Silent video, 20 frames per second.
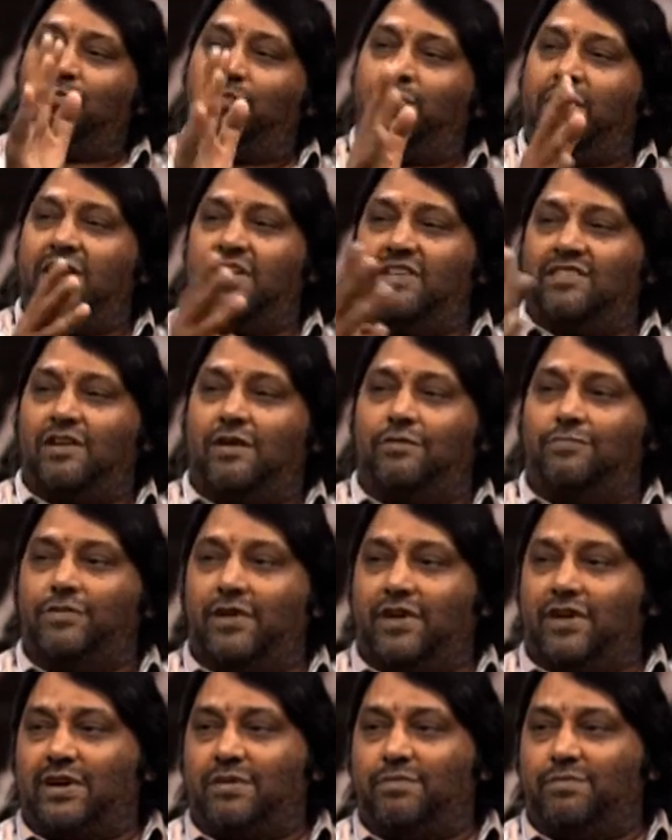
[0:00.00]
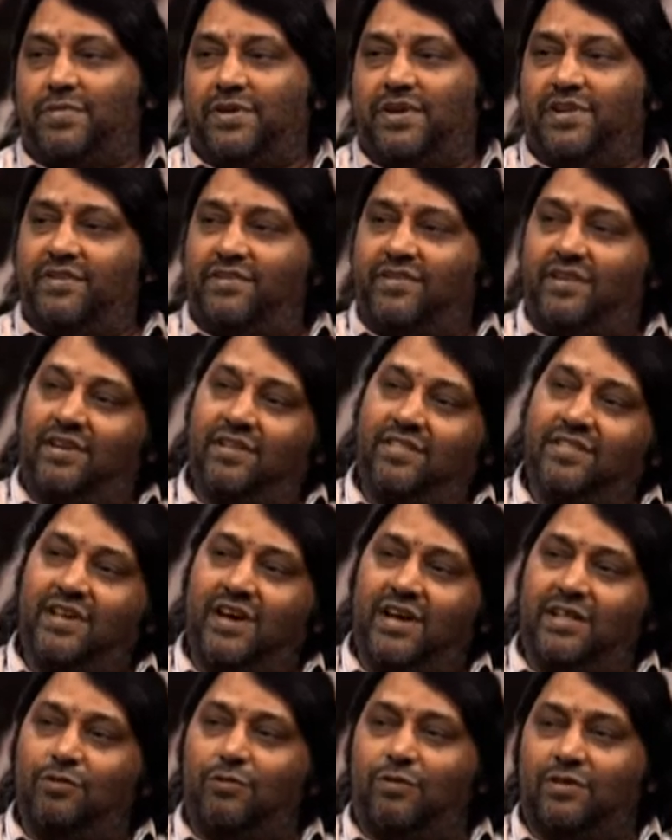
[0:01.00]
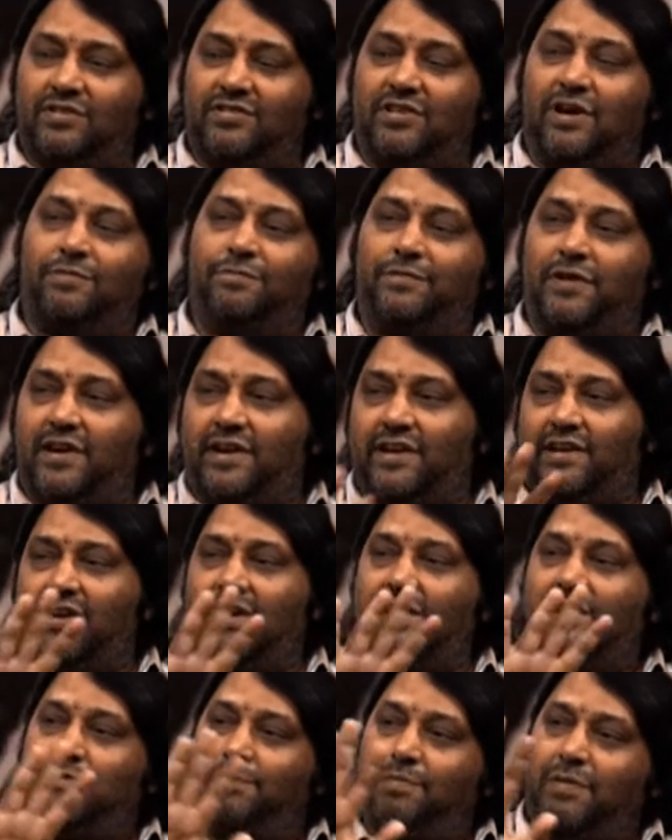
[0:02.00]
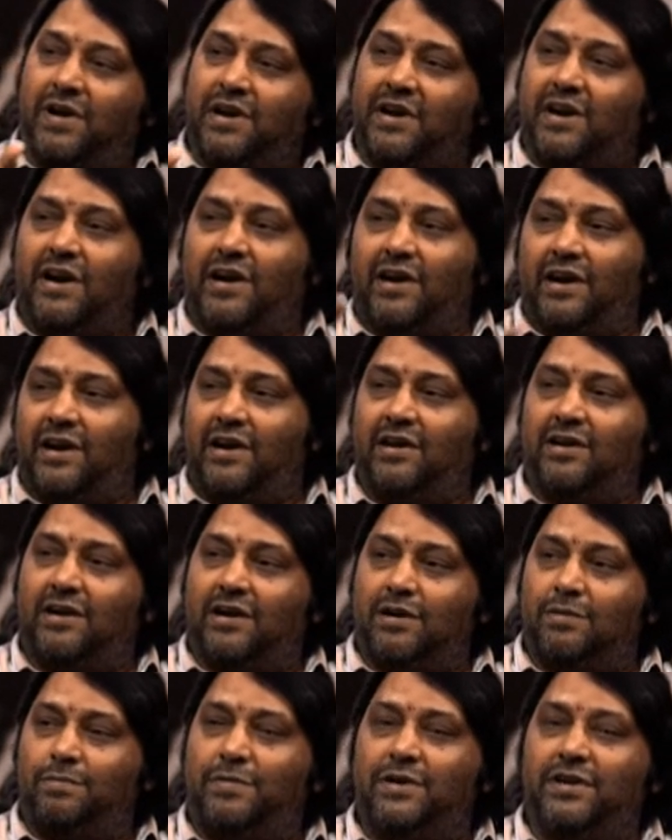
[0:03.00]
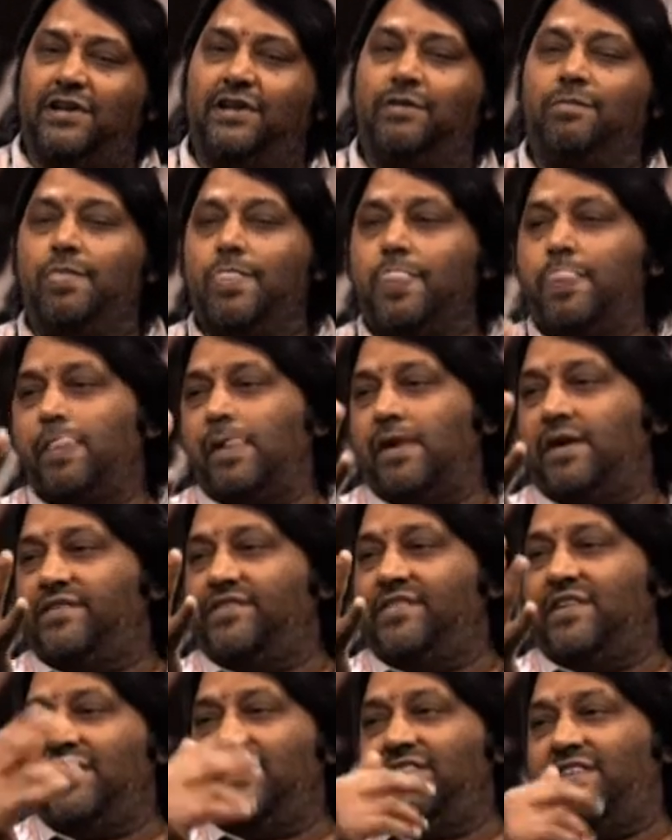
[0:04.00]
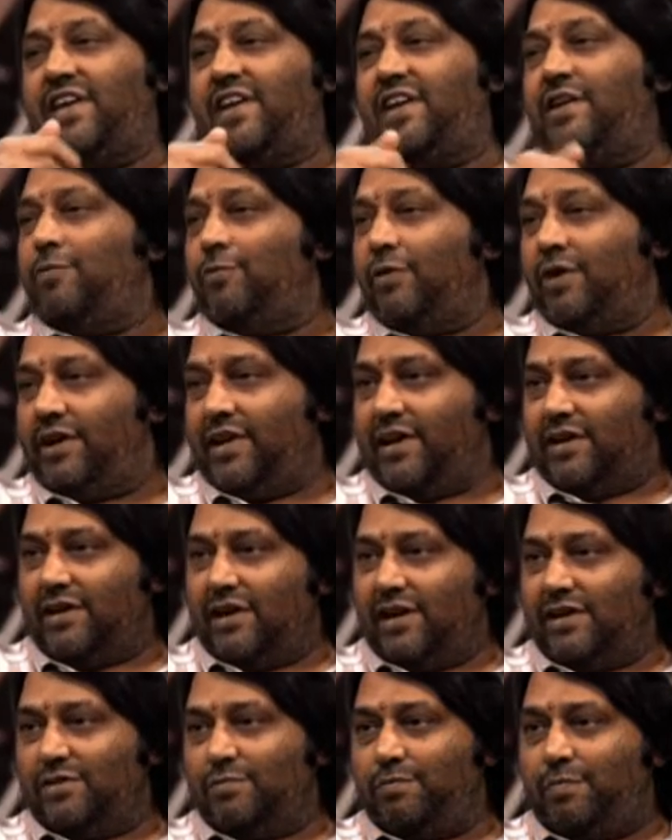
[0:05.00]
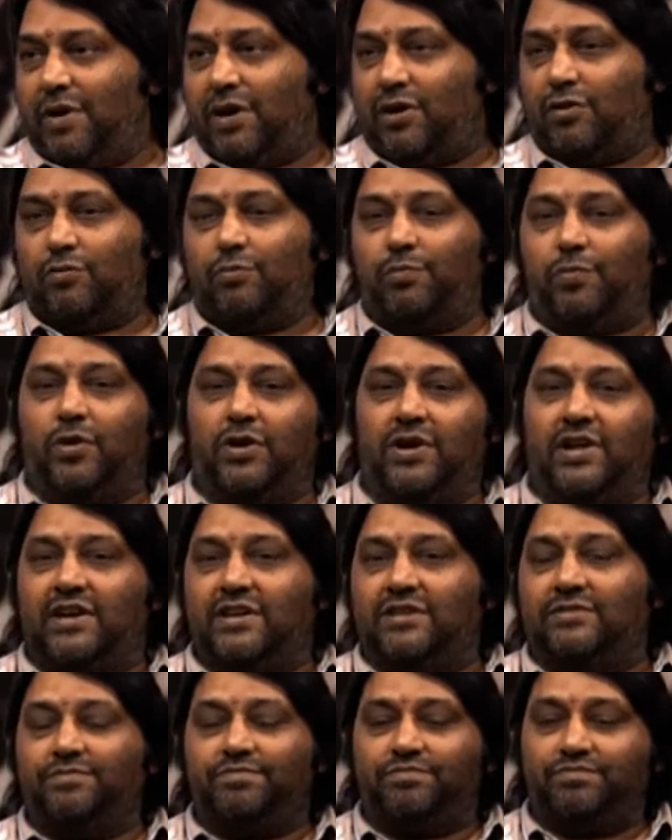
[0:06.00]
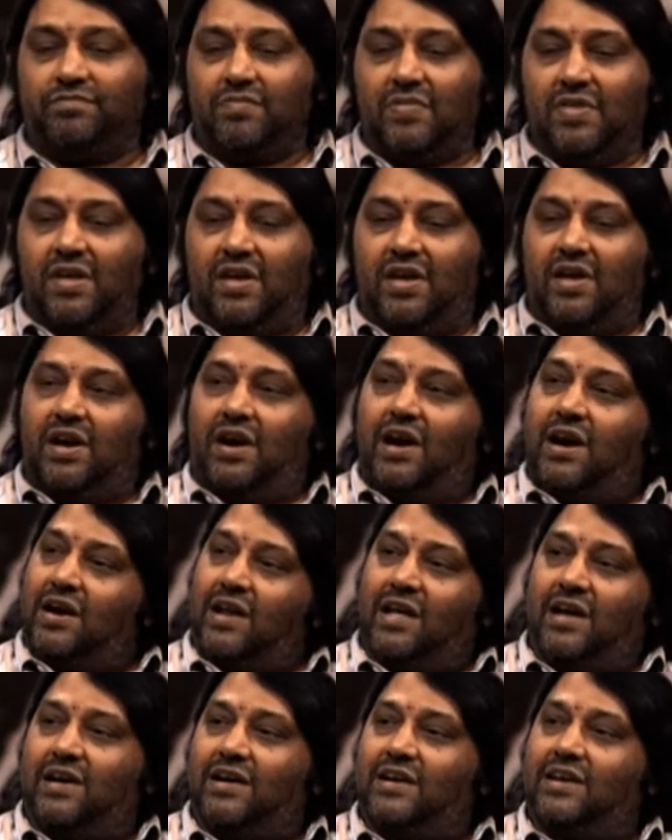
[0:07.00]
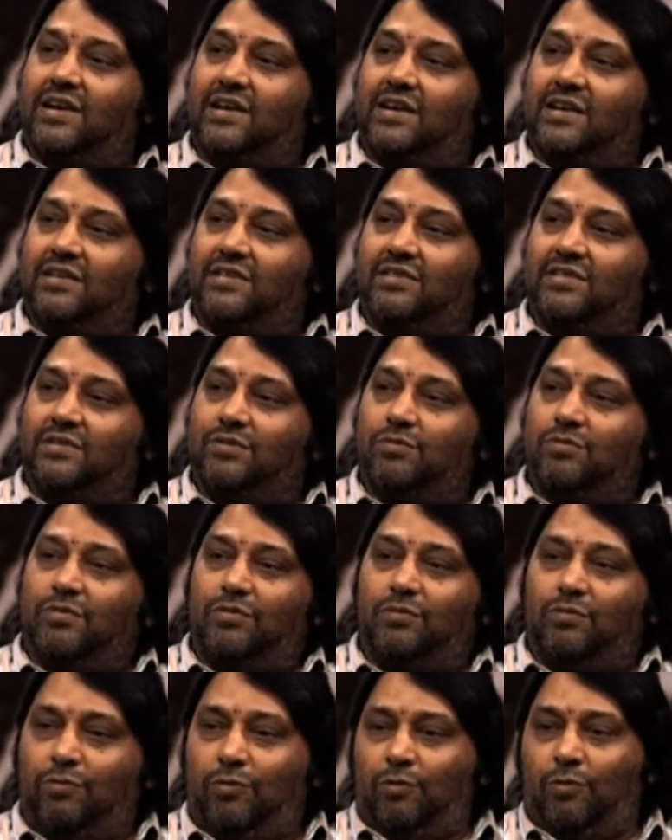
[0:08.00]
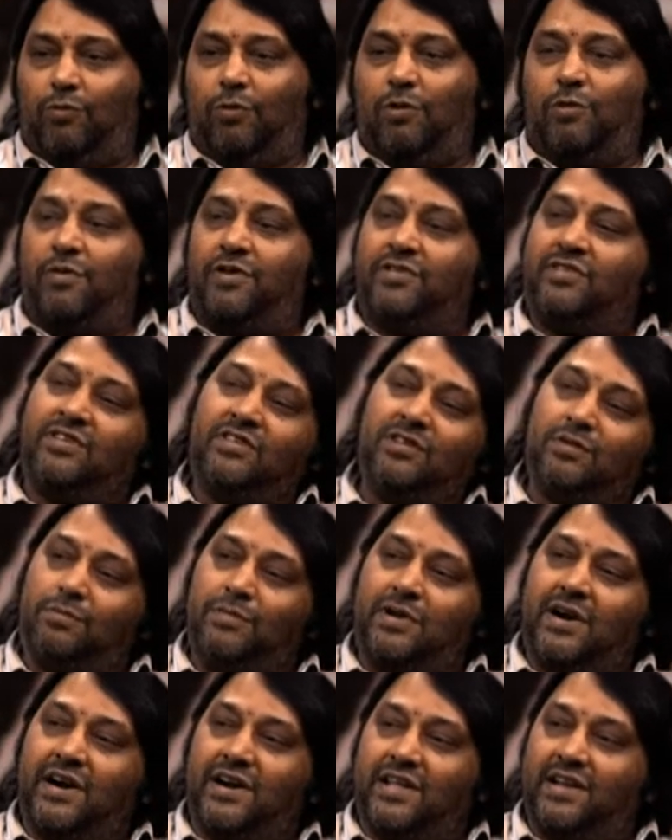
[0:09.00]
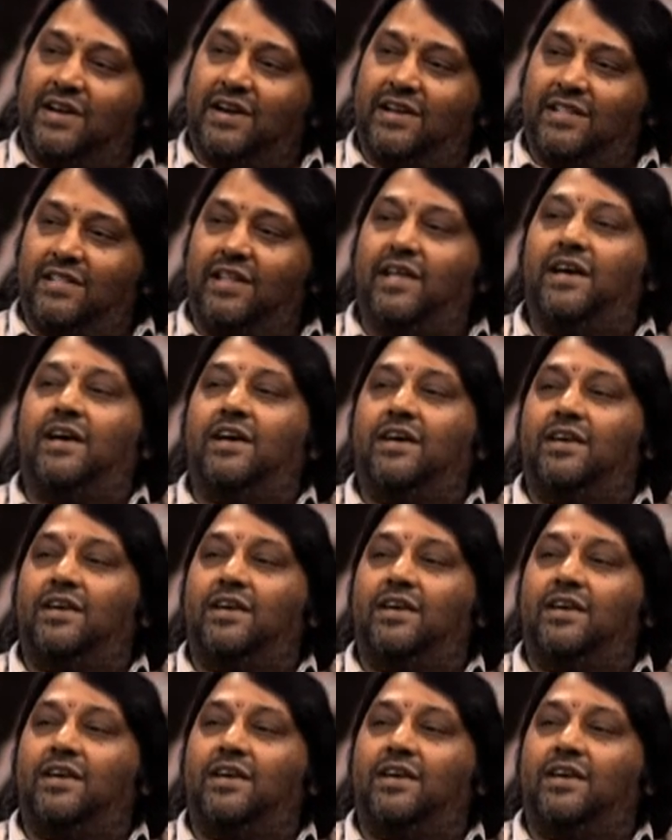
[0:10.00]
பல சாஃப்ட்வேர் கம்பெனிஸ் இருந்து அது ஒரு சாஃப்ட்வேர் டெக்னாலஜி பார்க்க அடையாளம் காணப்பட்டு சிறுசேரின்னு ஒரு டெக்னாலஜி பார்க்கும் போட்டாங்க ஆனால் ஒரு ஒரு வருஷத்துக்கு முன்னாடி நடந்த